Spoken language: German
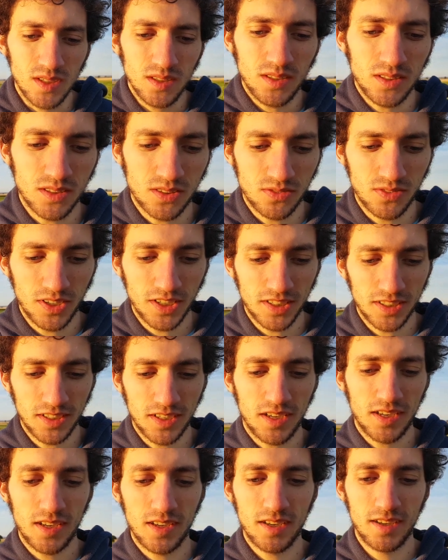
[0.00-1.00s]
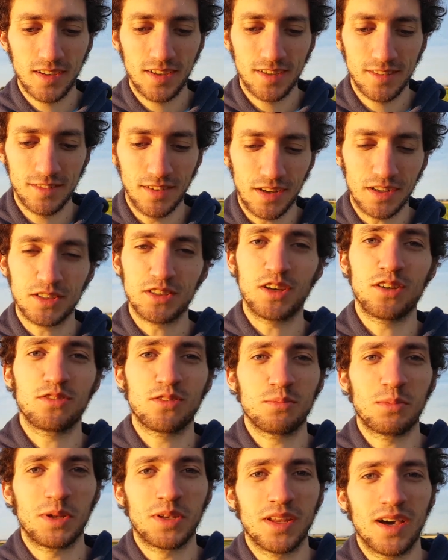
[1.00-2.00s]
Deswegen fange ich
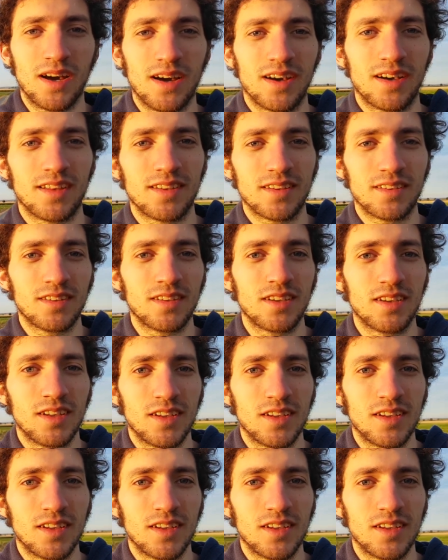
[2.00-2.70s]
einfach mal da an,